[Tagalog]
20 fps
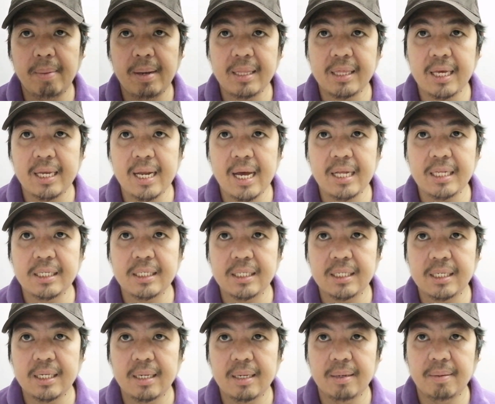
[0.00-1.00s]

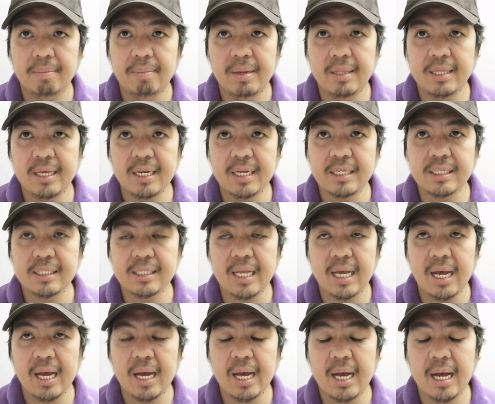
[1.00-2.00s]
maintenance, maintenance
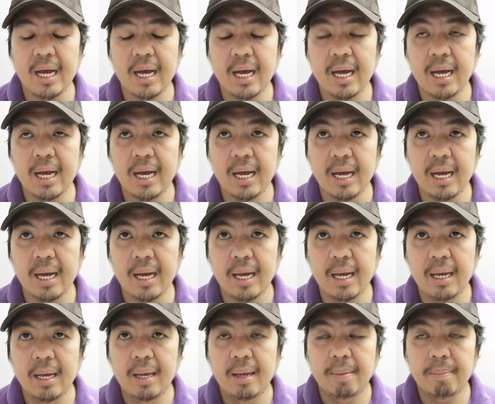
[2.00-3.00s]
na
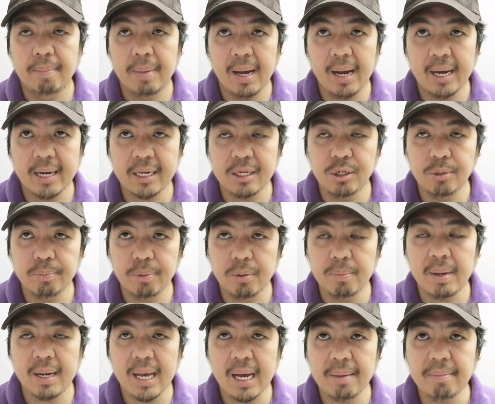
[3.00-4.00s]
maaari nyo
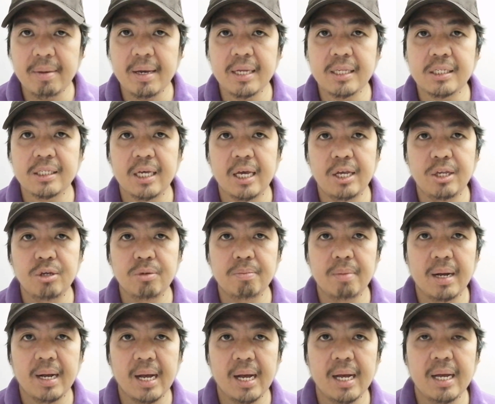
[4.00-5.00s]
pong magamit sa inyong
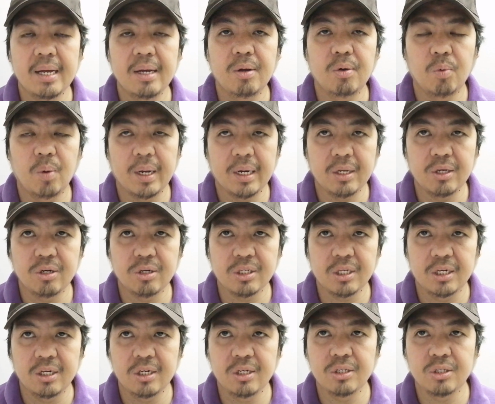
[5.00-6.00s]
mga warriors.
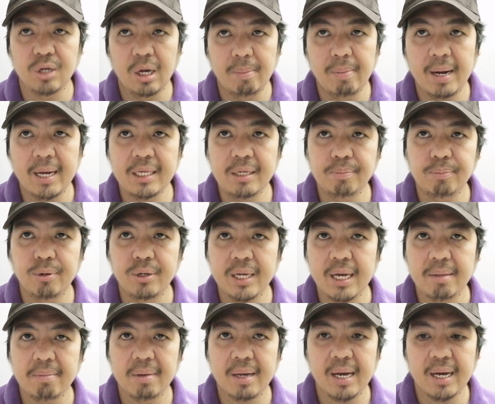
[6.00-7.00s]
Ano? So abangan nyo po
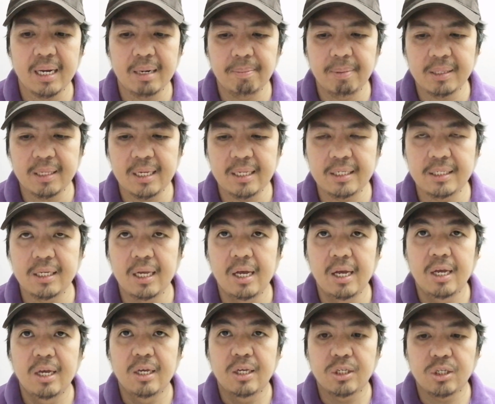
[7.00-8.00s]
yan mga kalapatids.
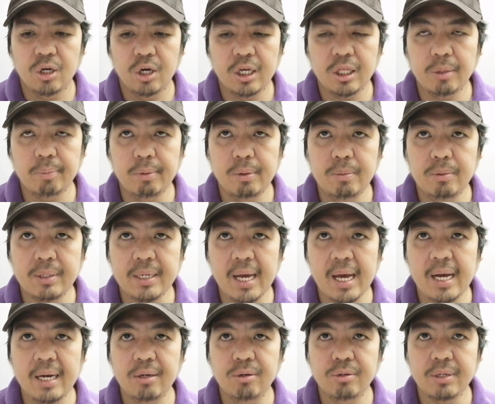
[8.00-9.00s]
So ito po
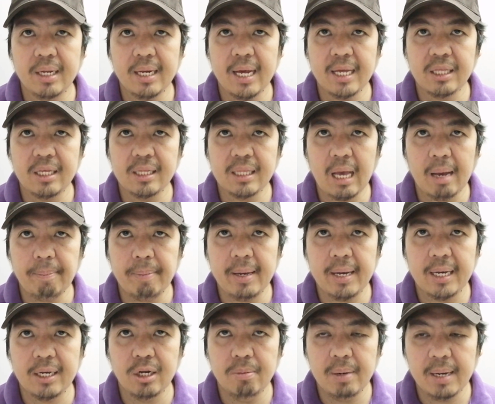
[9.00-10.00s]
muna ang una nating
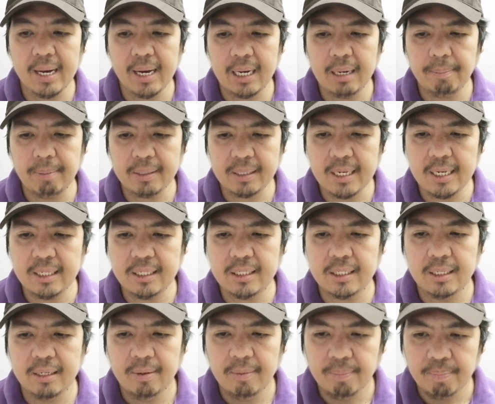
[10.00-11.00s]
topic ano mga kalapatids.